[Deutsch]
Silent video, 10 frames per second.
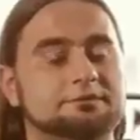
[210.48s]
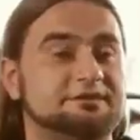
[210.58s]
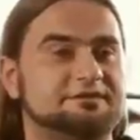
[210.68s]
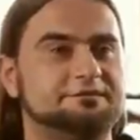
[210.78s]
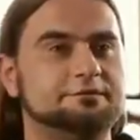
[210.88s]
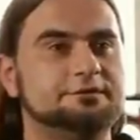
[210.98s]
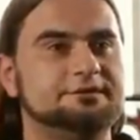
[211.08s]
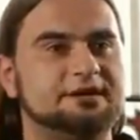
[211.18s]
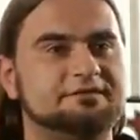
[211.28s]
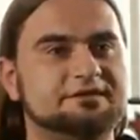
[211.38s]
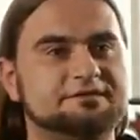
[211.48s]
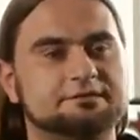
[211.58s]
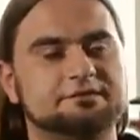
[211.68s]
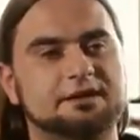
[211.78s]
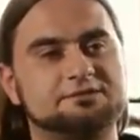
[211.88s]
Durch das Erfüllen der Quests
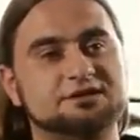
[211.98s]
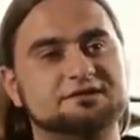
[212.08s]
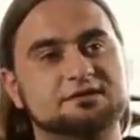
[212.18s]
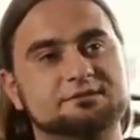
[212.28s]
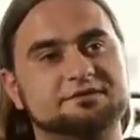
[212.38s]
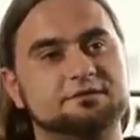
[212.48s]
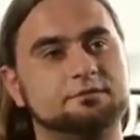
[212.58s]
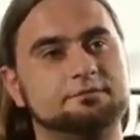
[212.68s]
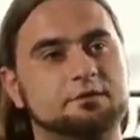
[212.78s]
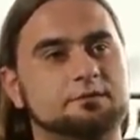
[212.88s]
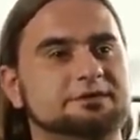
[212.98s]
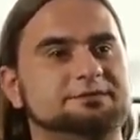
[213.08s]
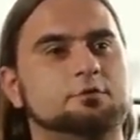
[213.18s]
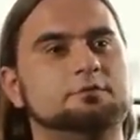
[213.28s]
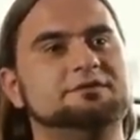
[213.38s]
und Abschließen der Missionen bekomme
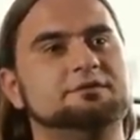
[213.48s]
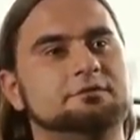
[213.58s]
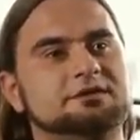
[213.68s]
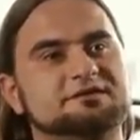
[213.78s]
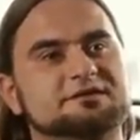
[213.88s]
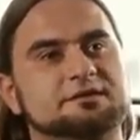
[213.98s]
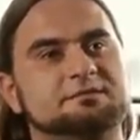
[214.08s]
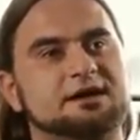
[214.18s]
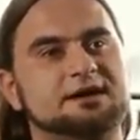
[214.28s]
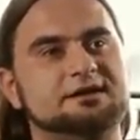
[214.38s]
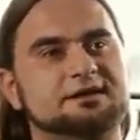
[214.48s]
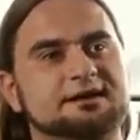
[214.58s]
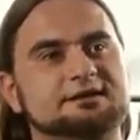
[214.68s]
ich pro Mission insgesamt einen